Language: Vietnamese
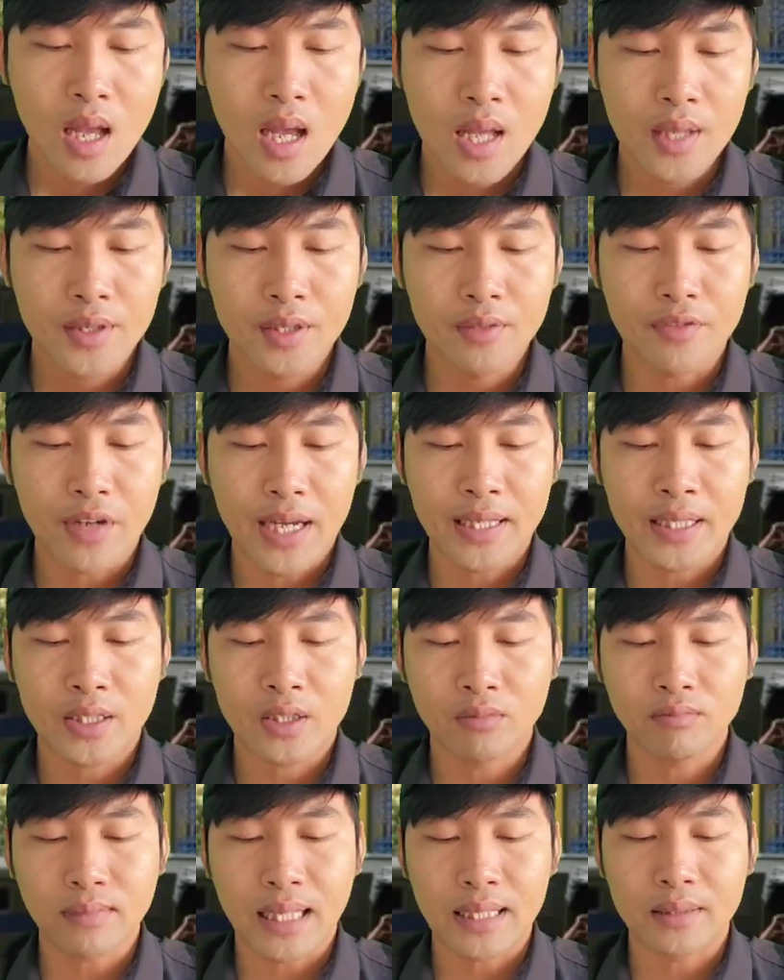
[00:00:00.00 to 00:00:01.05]
à, như vậy thì
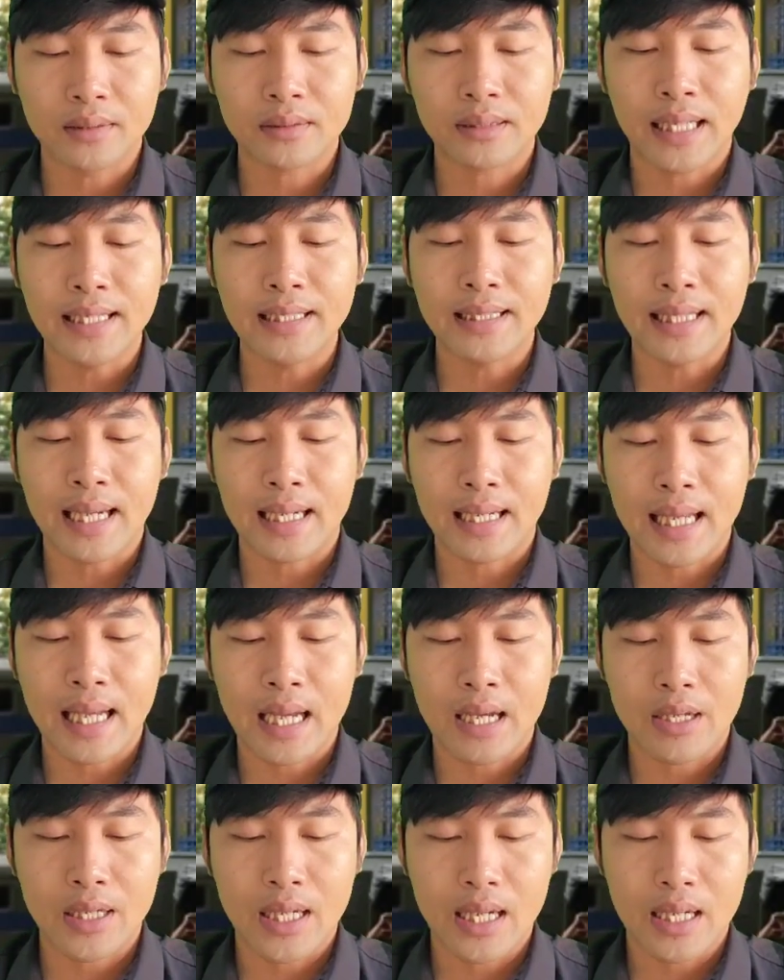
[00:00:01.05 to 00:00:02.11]
chúng ta được thấy rằng
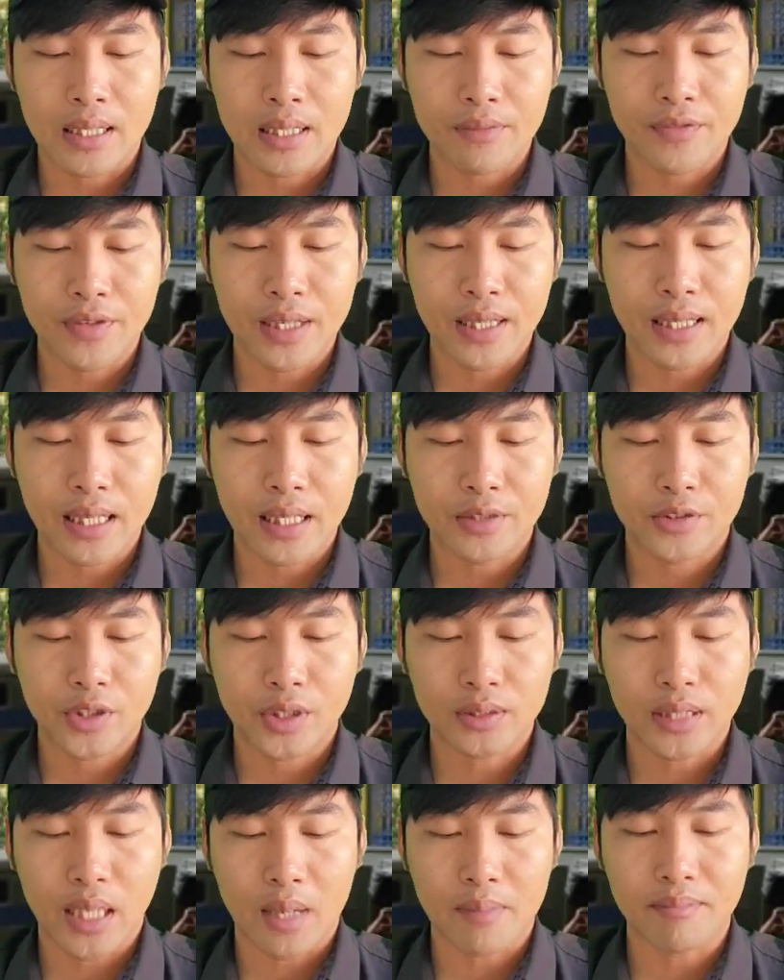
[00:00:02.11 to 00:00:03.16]
là cái phiên à,
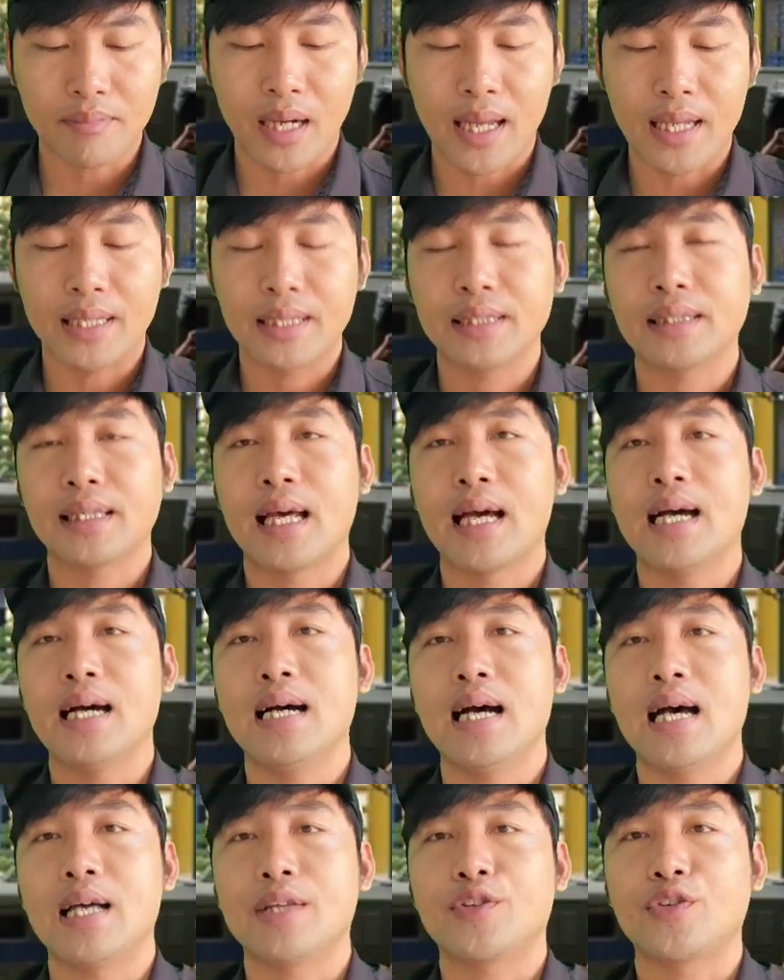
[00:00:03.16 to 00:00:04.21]
sơ thẩm này
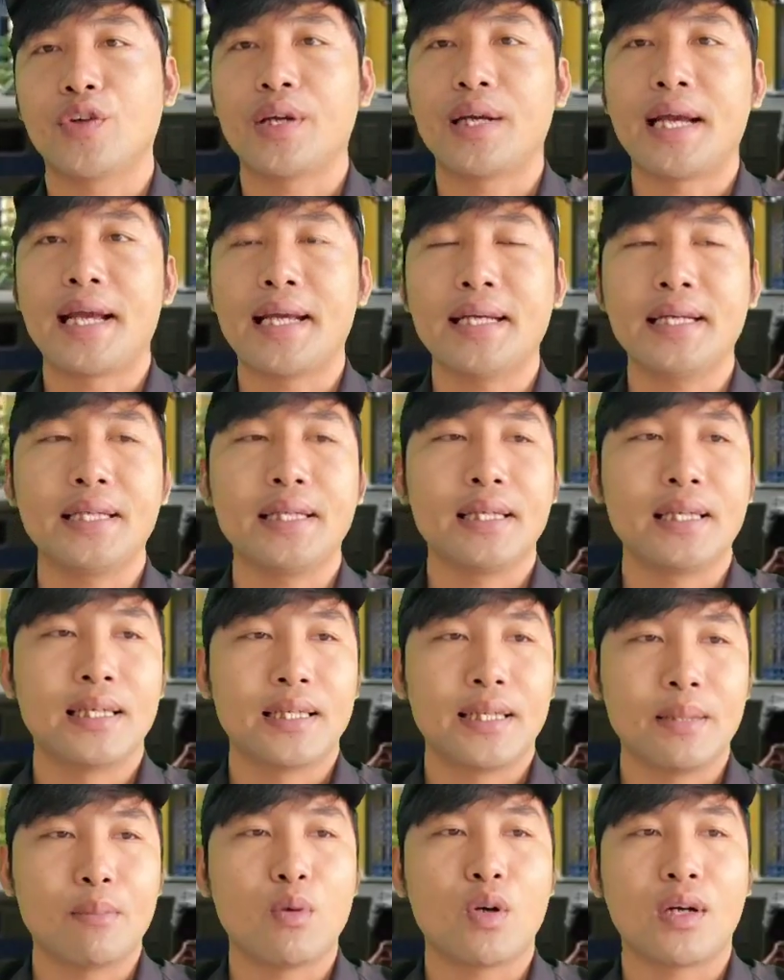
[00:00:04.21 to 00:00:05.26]
đã tuyên án
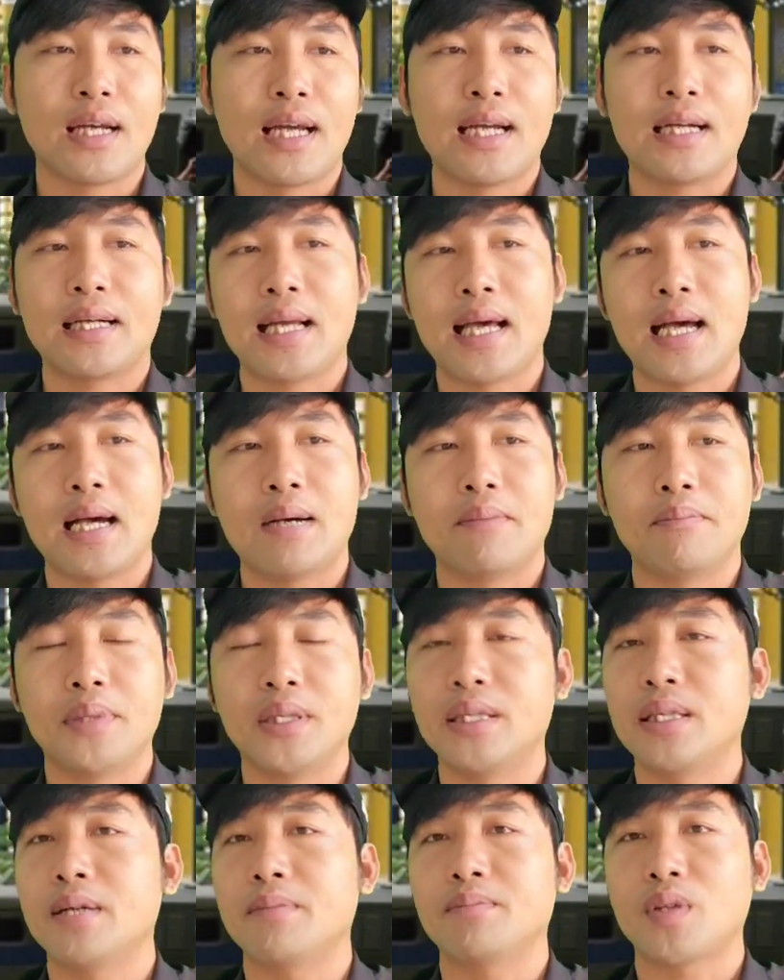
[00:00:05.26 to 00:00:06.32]
nhóm bọn Khang là
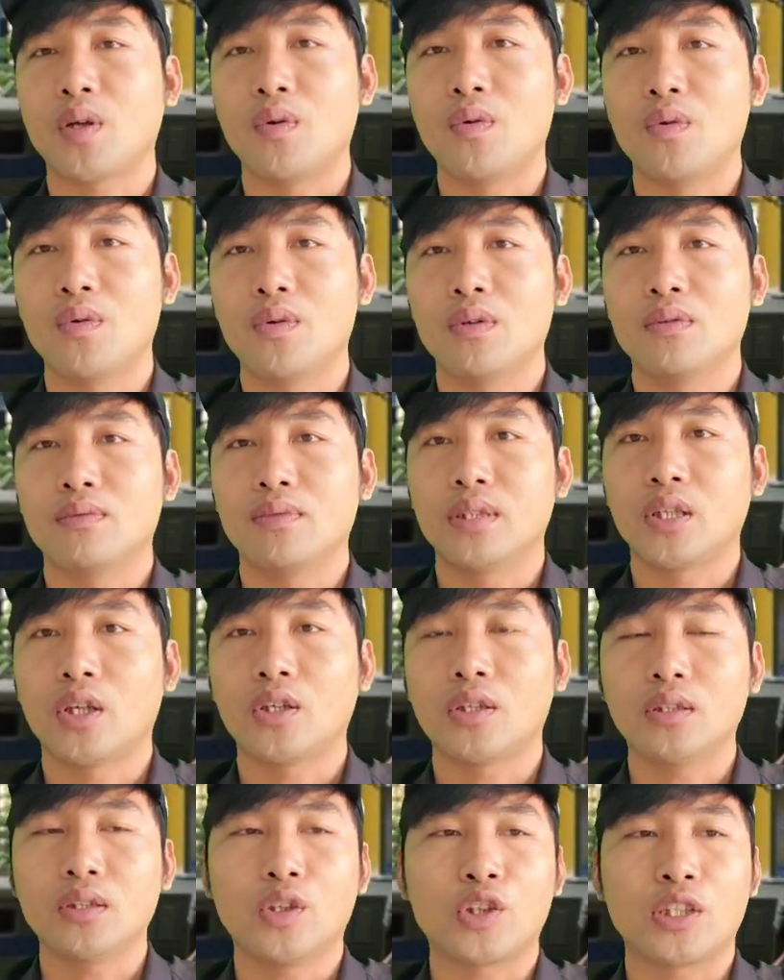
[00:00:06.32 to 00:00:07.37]
10 năm tù về
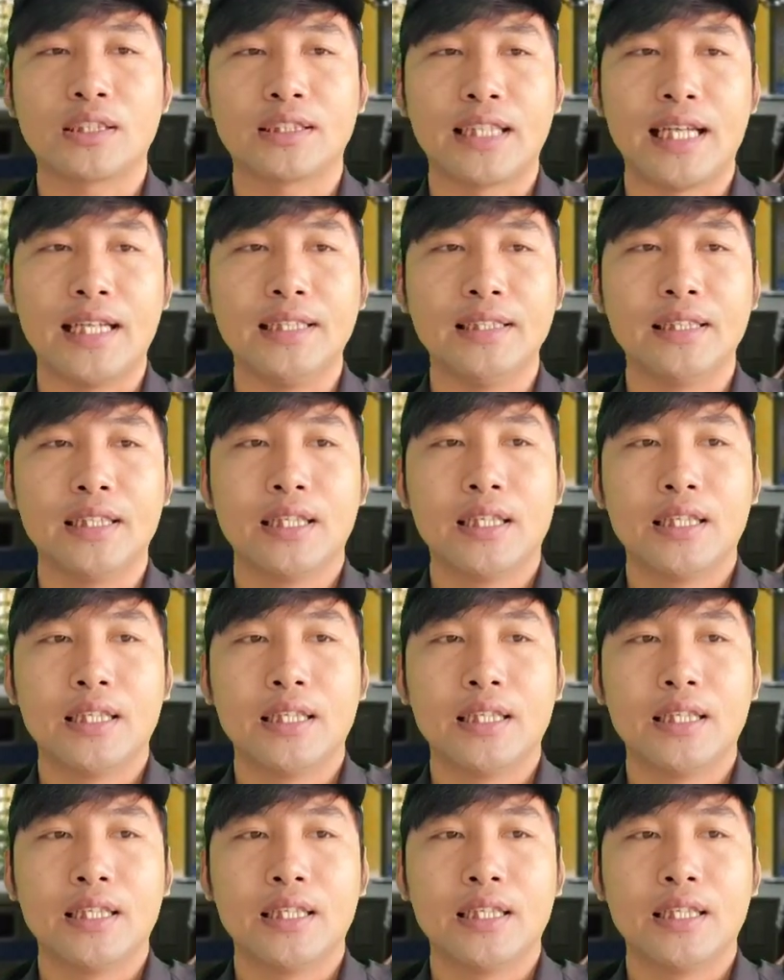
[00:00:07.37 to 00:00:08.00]
tội cưỡng đoạt tài sản